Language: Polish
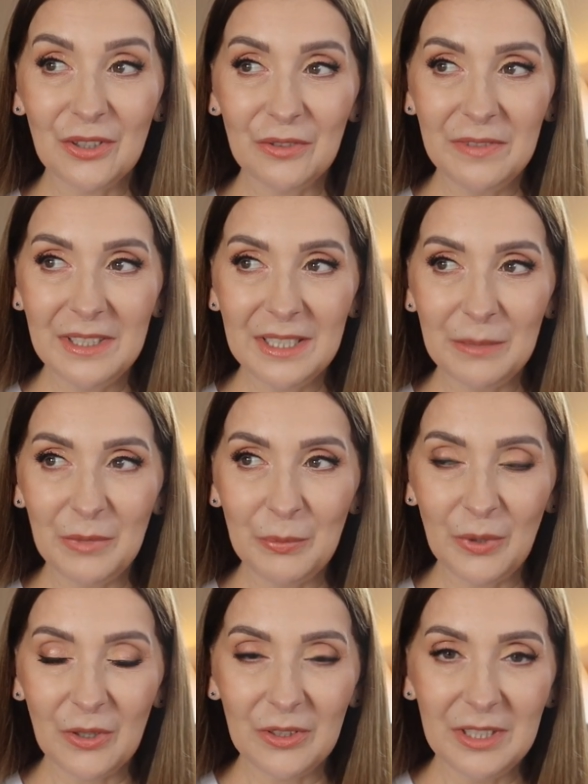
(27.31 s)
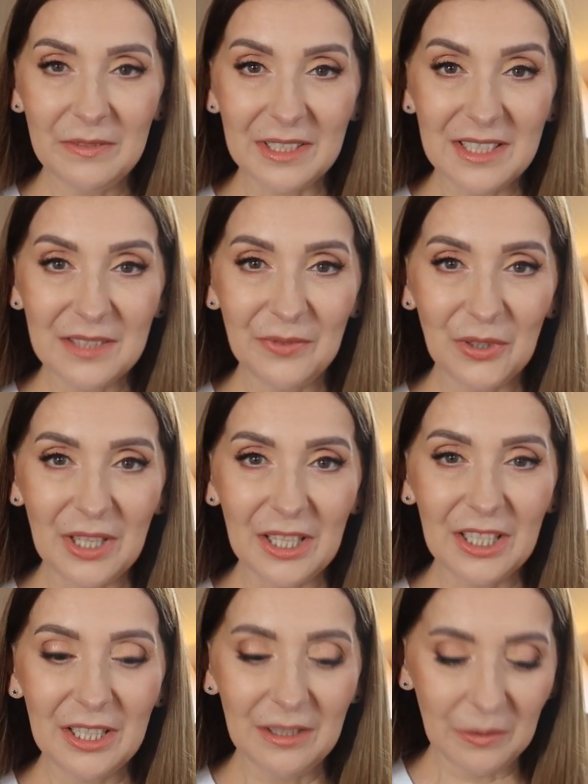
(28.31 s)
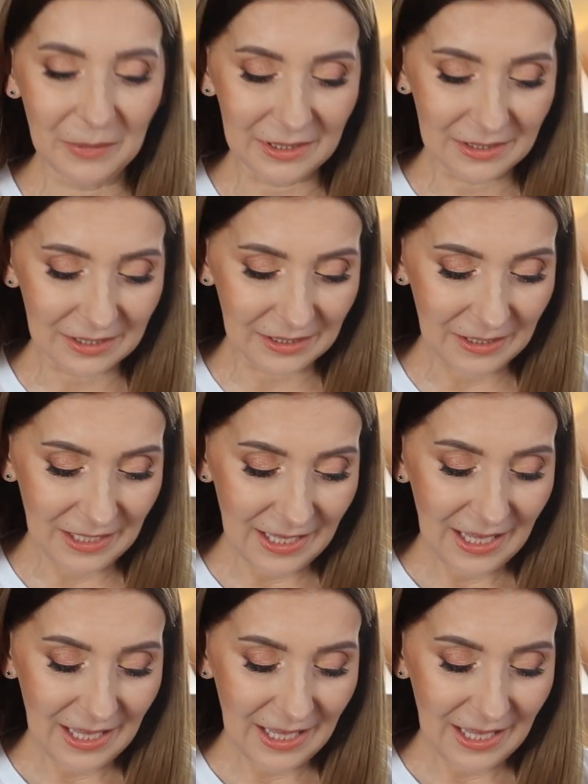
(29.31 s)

rowerem i pokonywać swoje kilometry,